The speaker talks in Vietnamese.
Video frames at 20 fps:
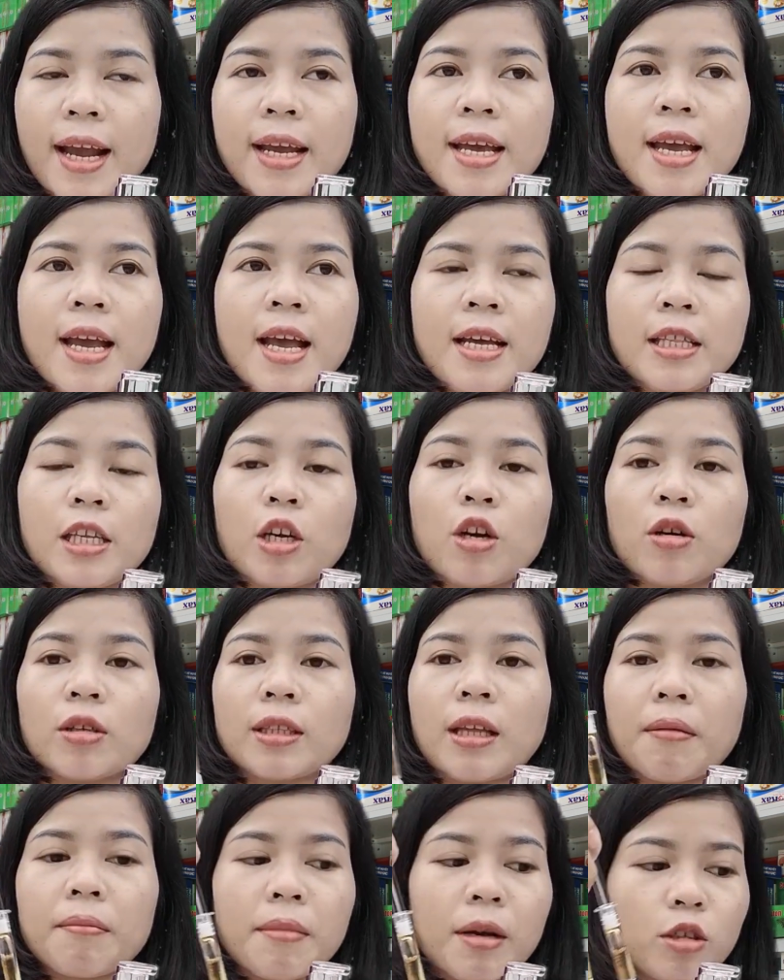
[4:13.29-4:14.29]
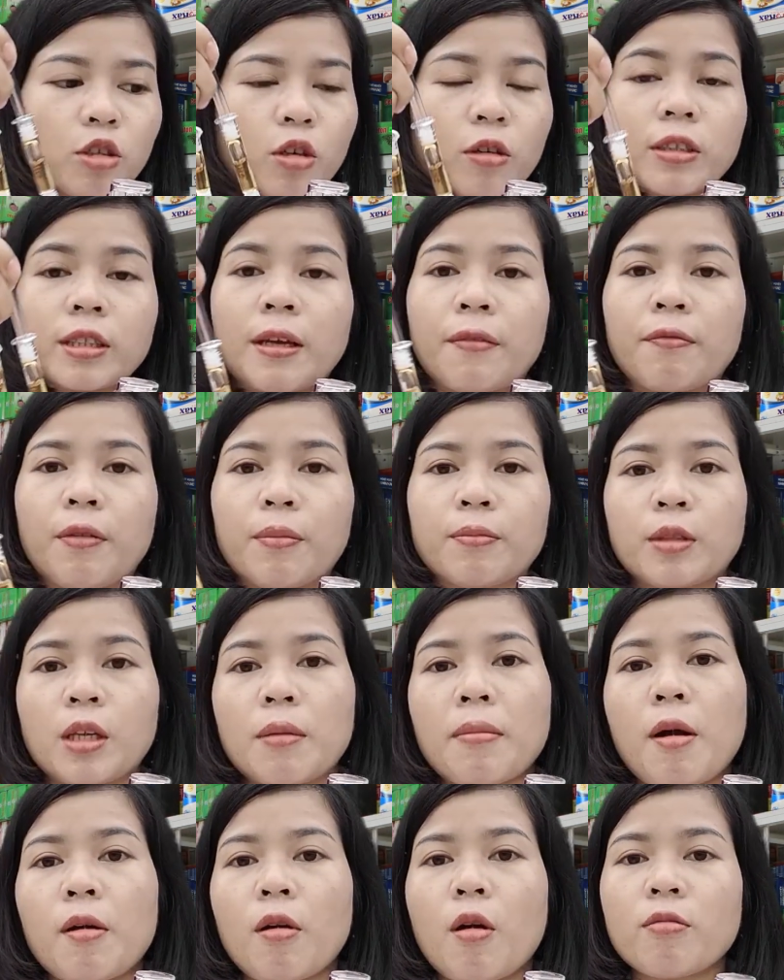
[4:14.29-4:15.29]
Thì còn thắc mắc cho sản phẩm tế bào
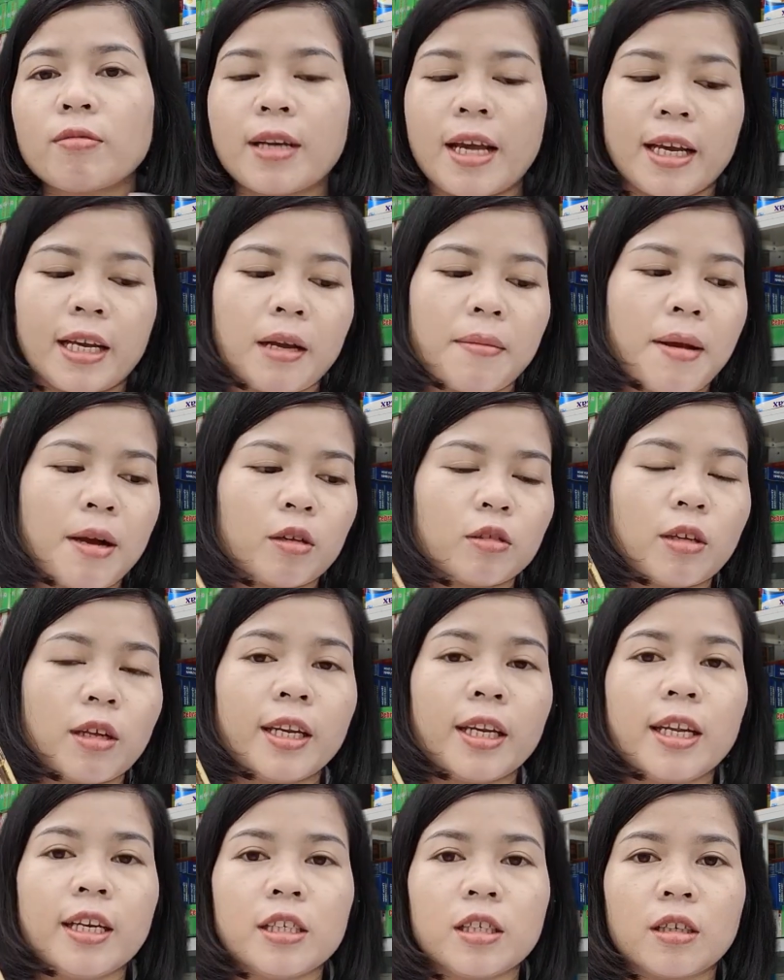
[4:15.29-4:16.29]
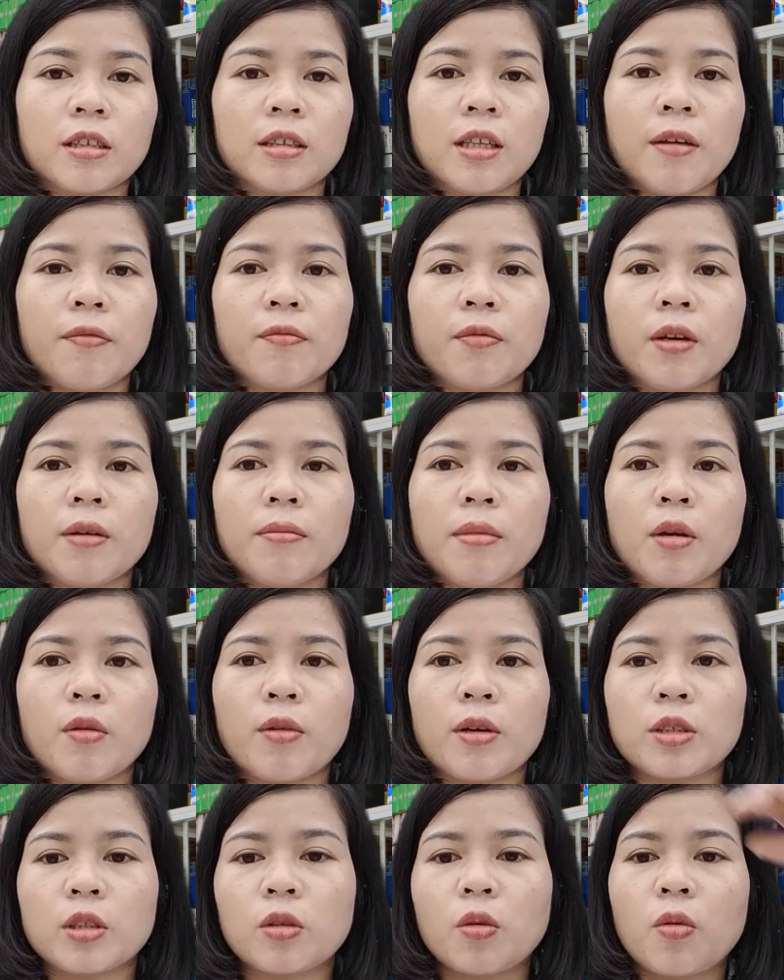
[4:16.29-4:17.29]
gốc này, các bạn có thể liên hệ trực tiếp với mình qua
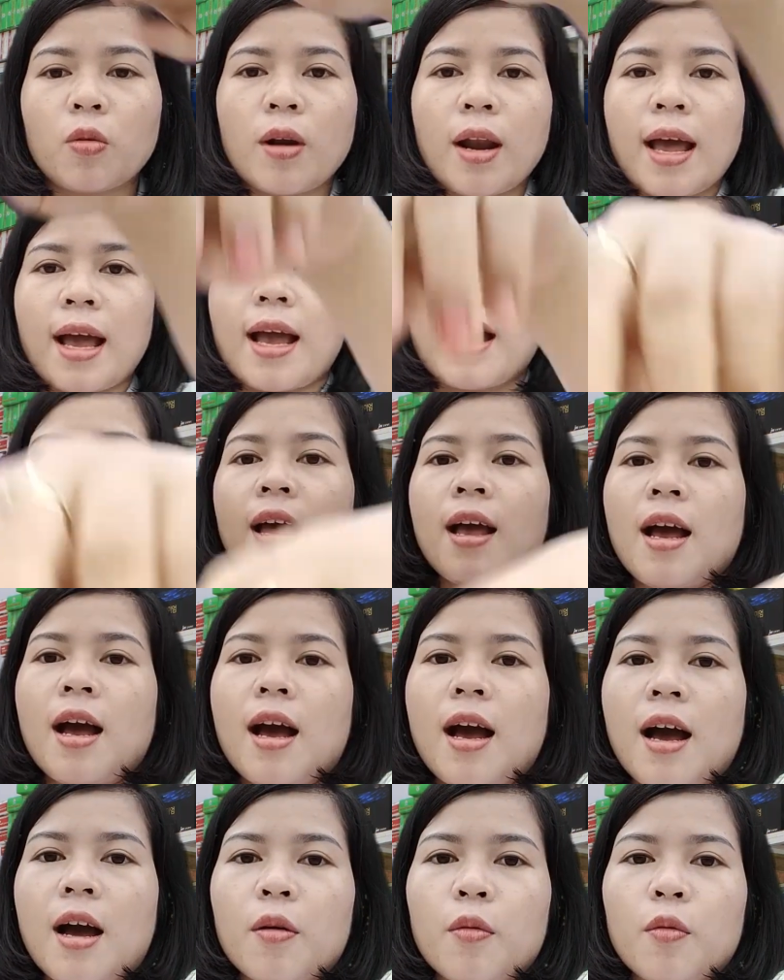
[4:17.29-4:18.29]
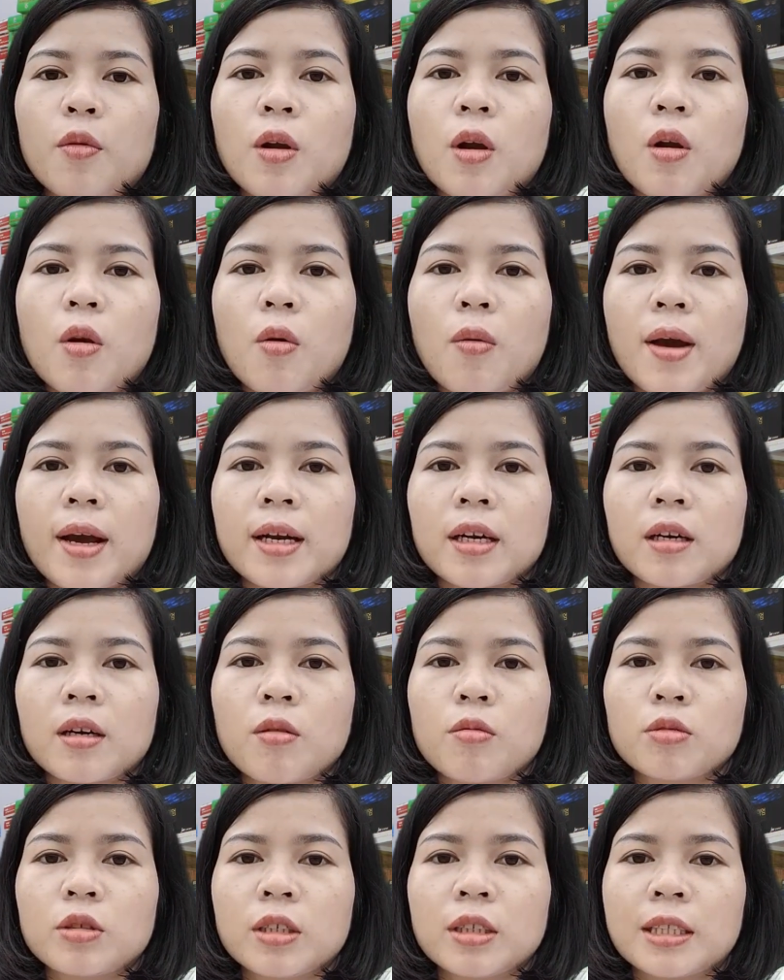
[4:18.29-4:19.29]
số là à, Nguyễn Loan không
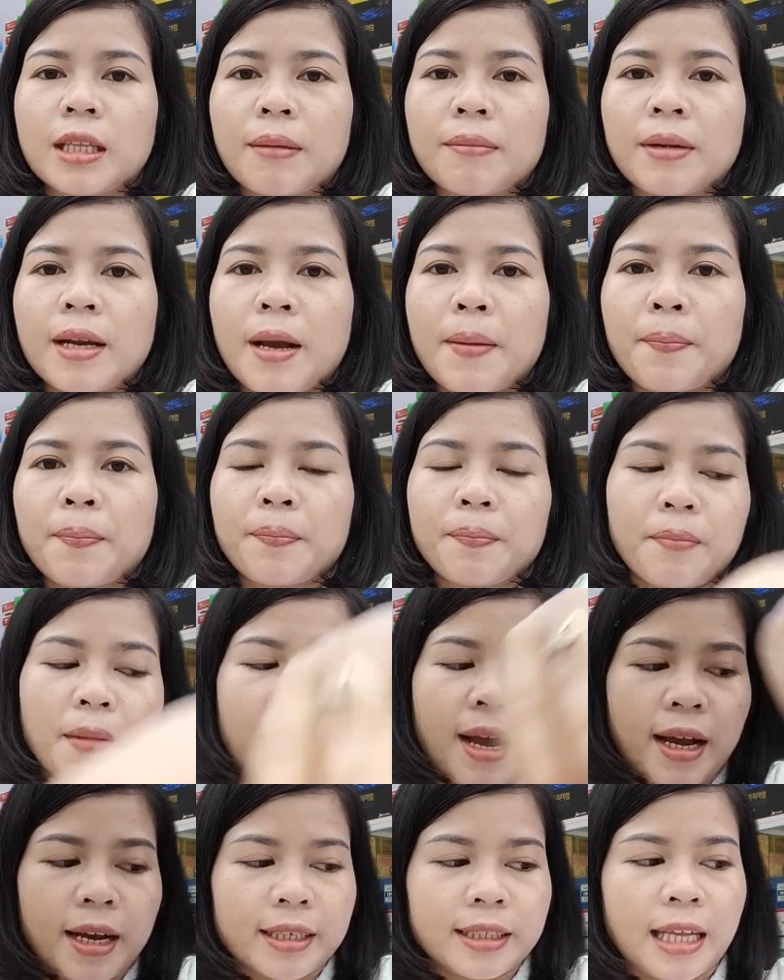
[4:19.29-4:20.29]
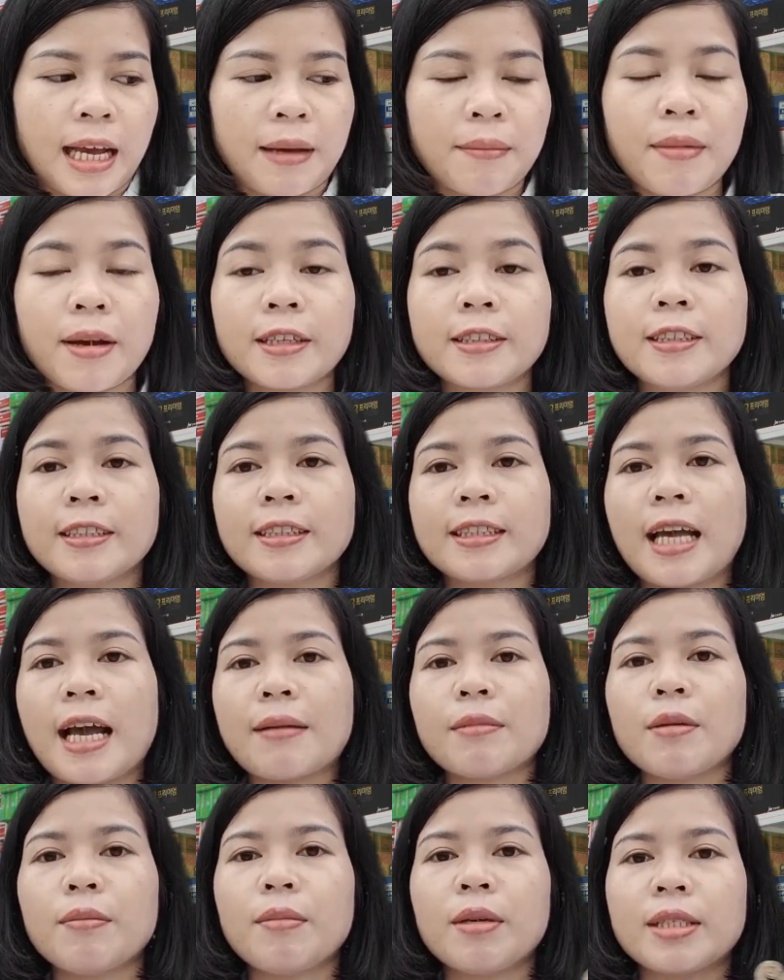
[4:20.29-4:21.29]
chín tám năm ba hai tám hai chín tám thì
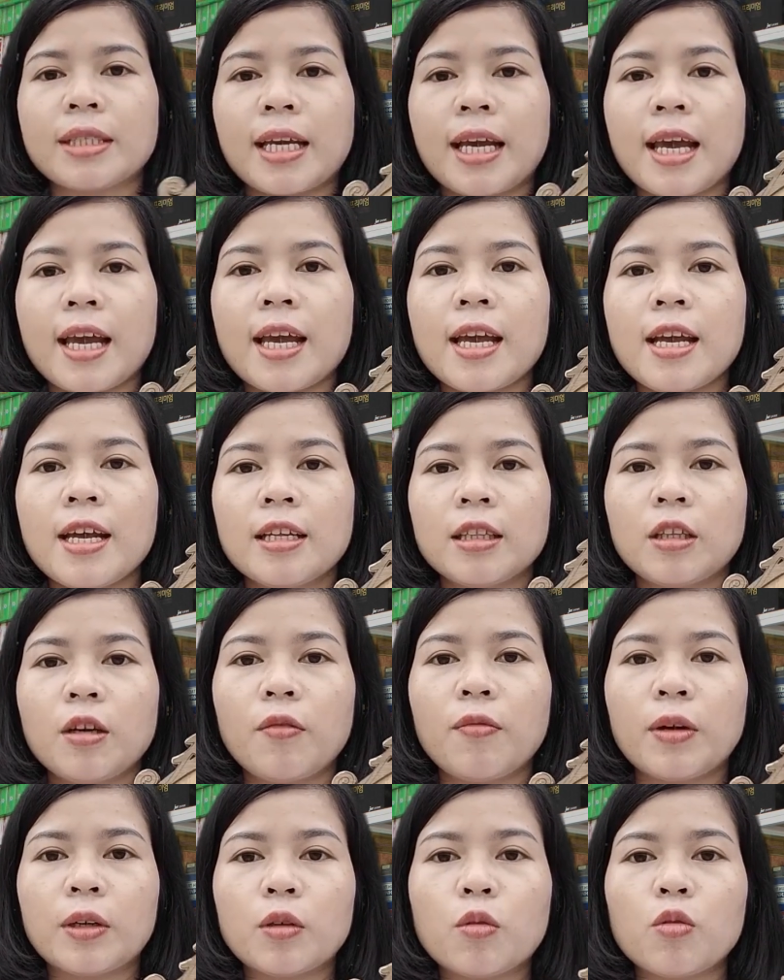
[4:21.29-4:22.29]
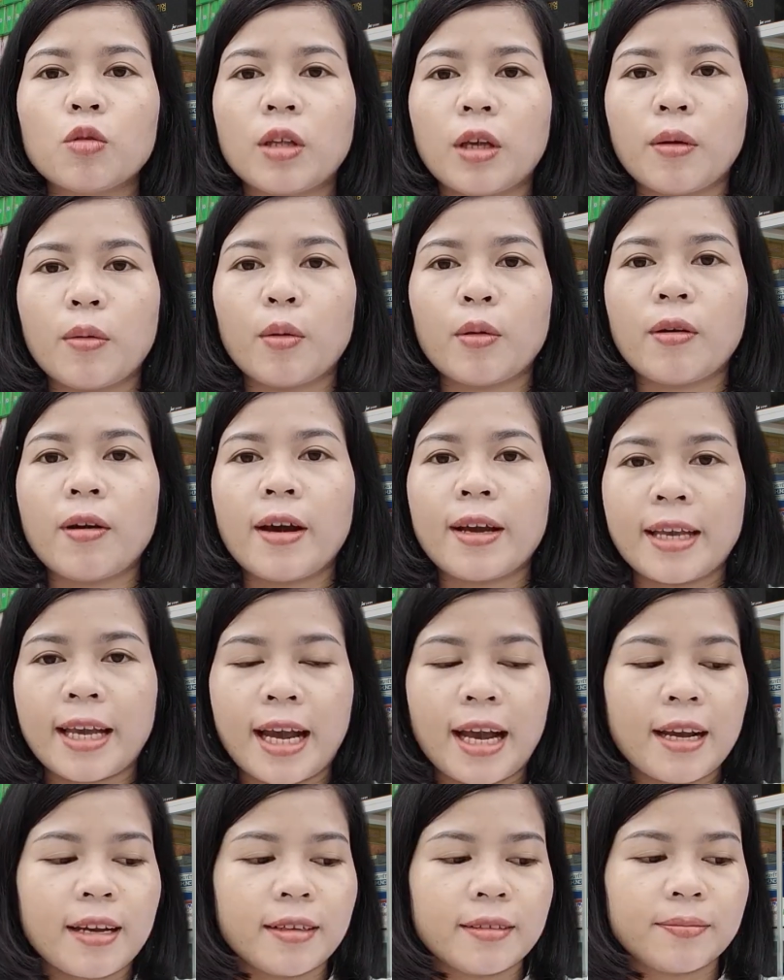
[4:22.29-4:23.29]
mình sẽ tư vấn cụ thể mọi người nhé.
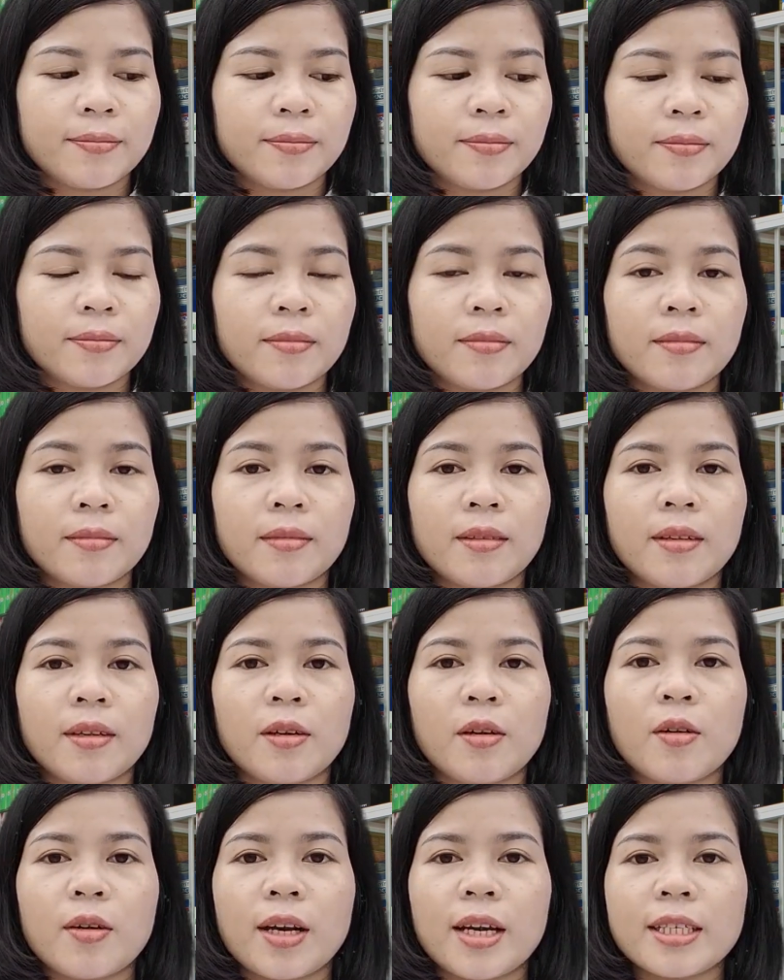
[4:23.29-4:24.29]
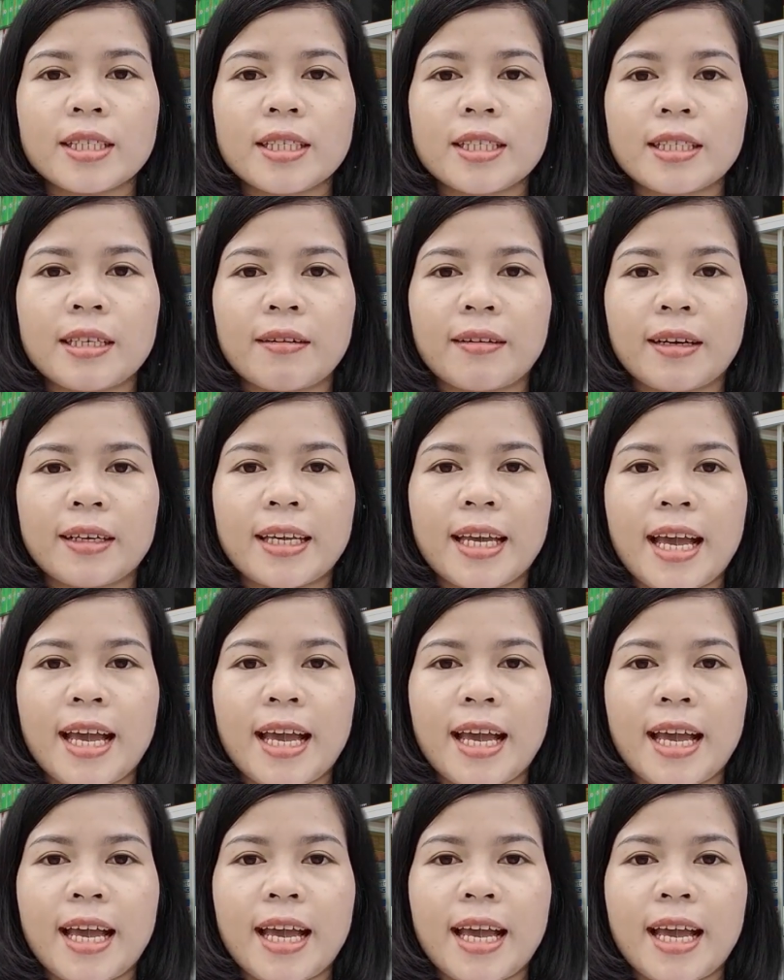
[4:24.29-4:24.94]
Ok, xin chào cả nhà.